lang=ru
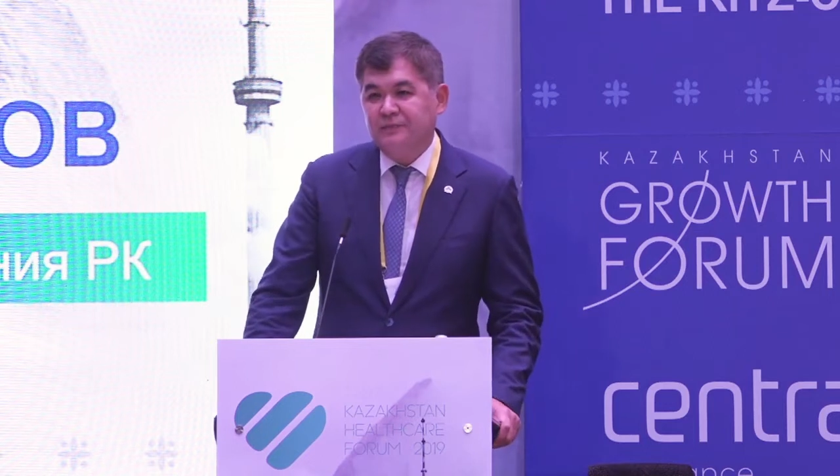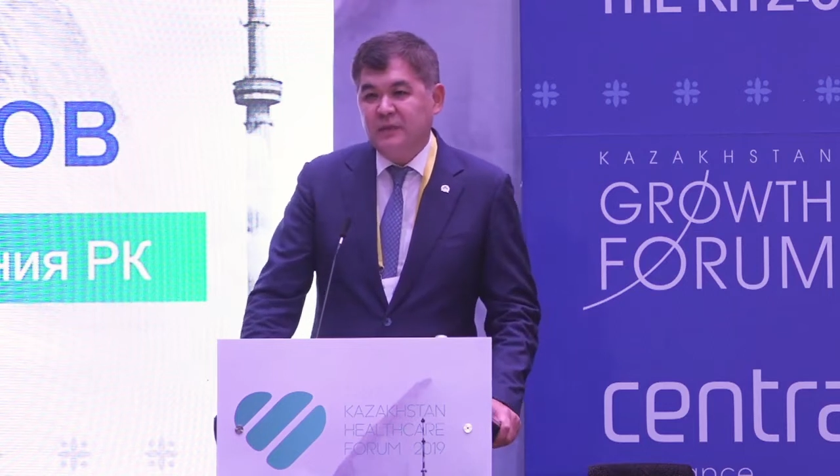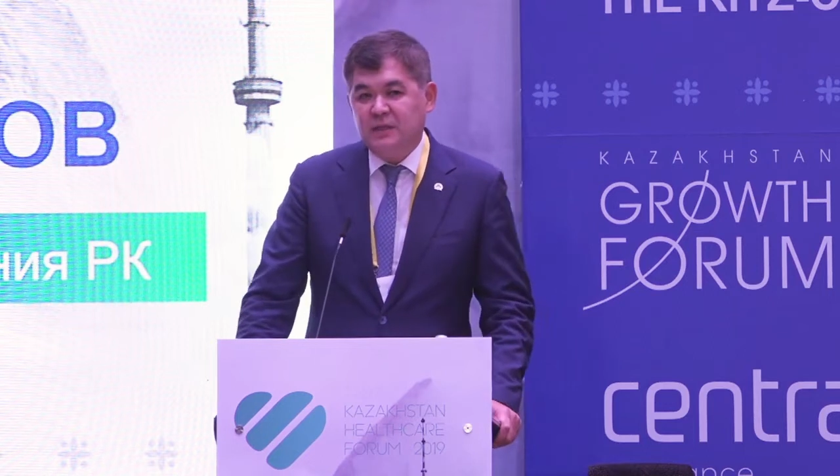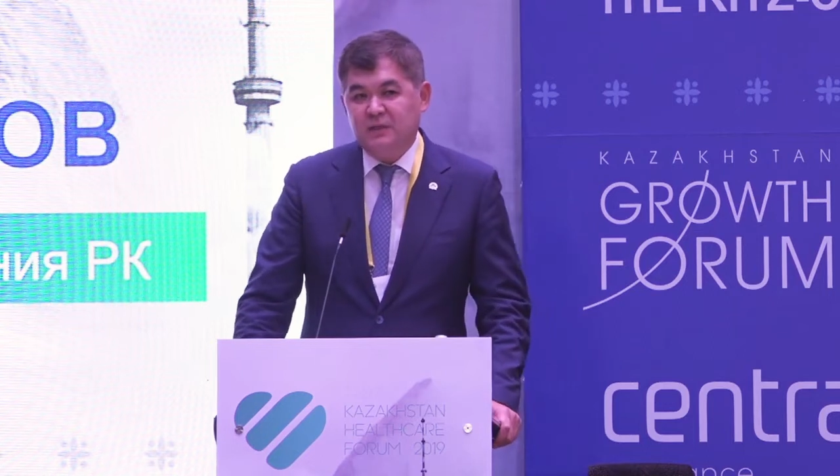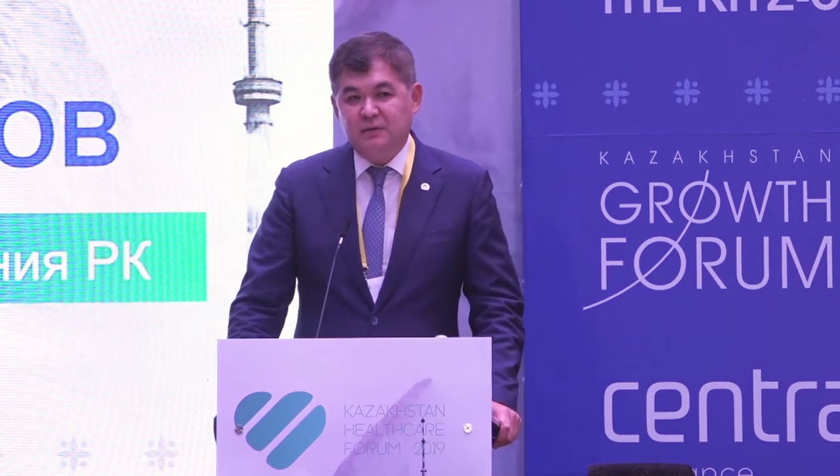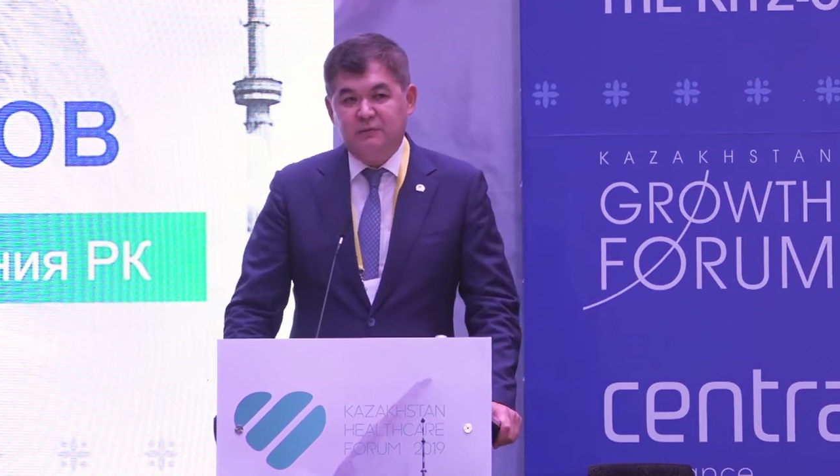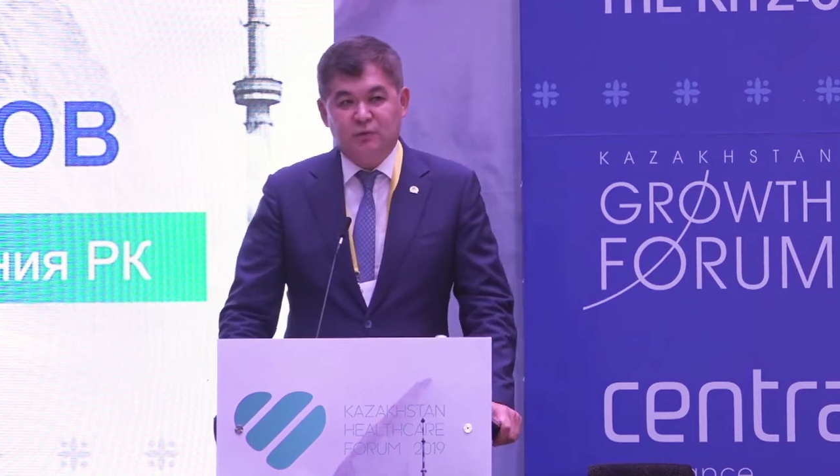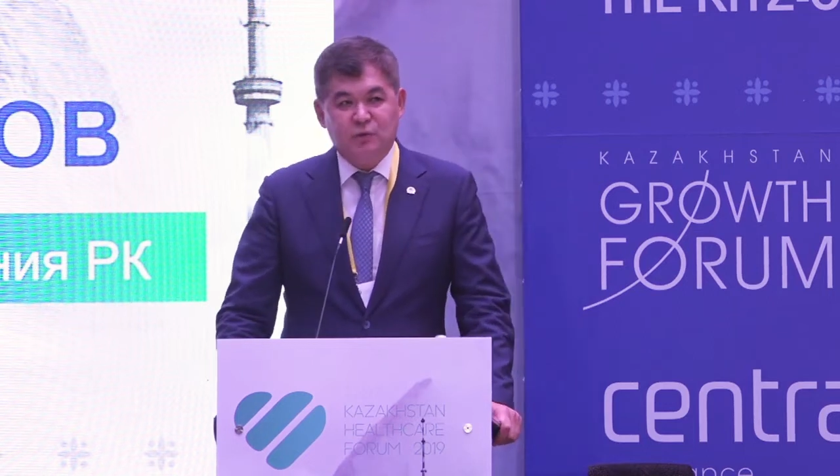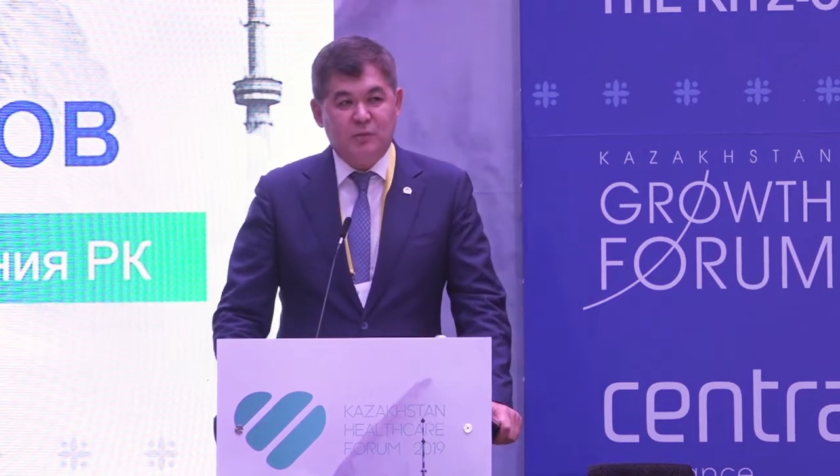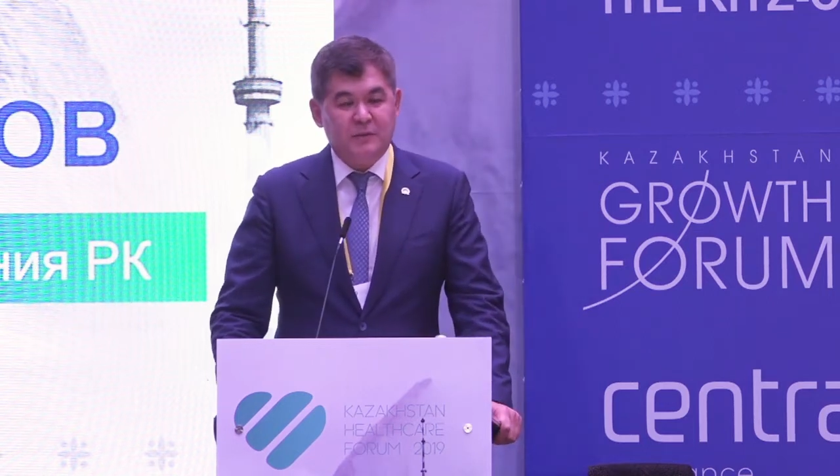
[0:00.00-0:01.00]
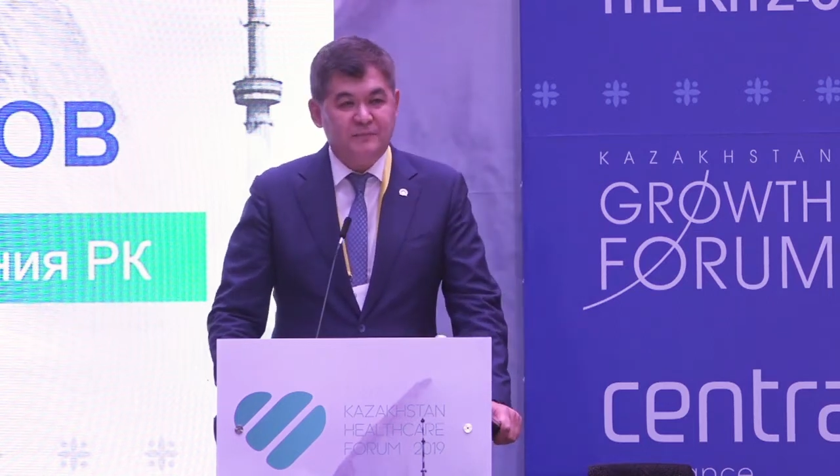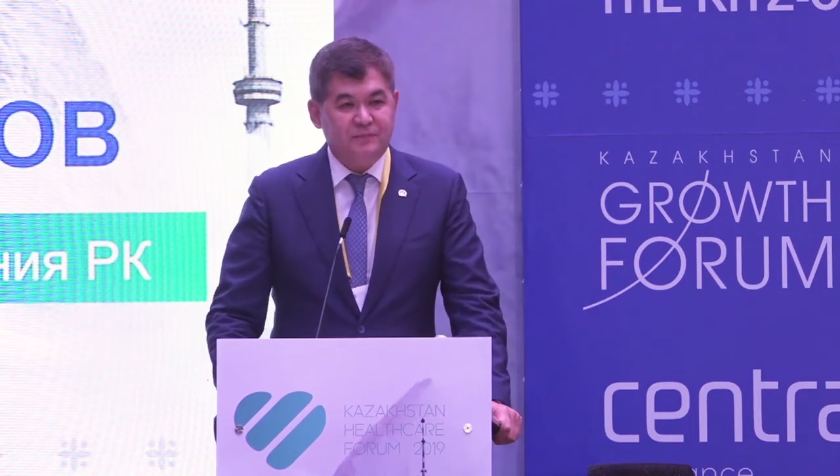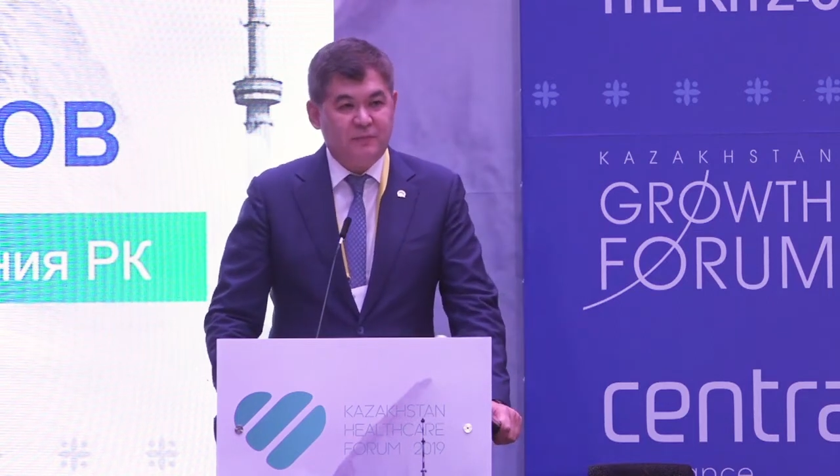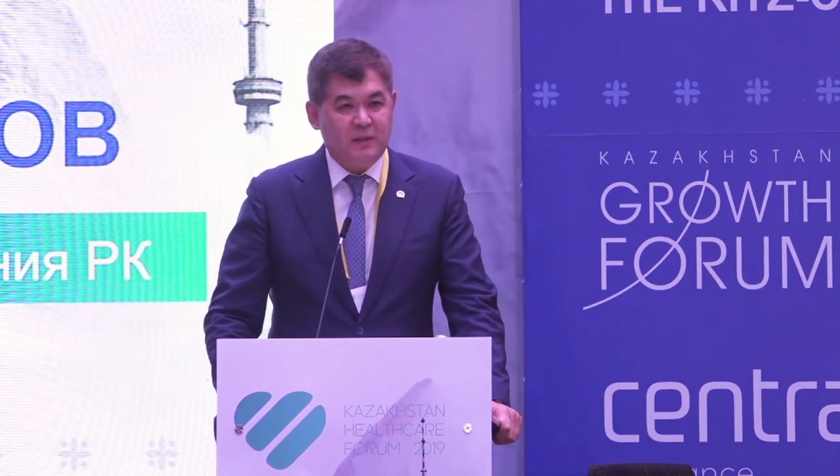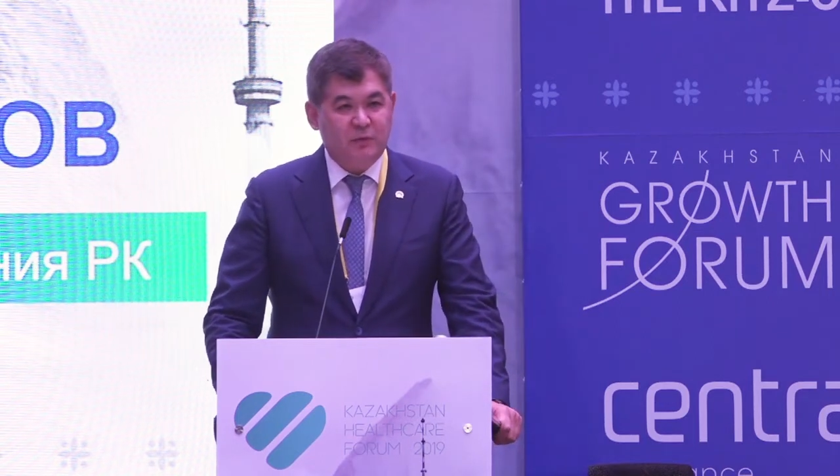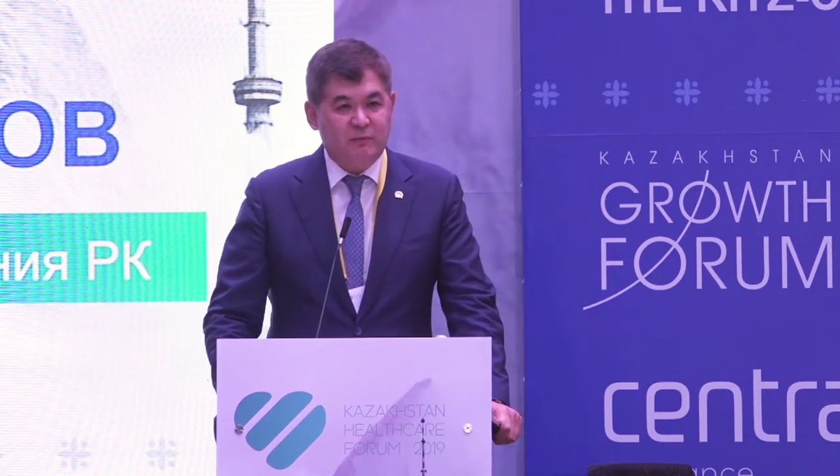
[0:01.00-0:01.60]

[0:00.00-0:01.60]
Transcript: этого форума мы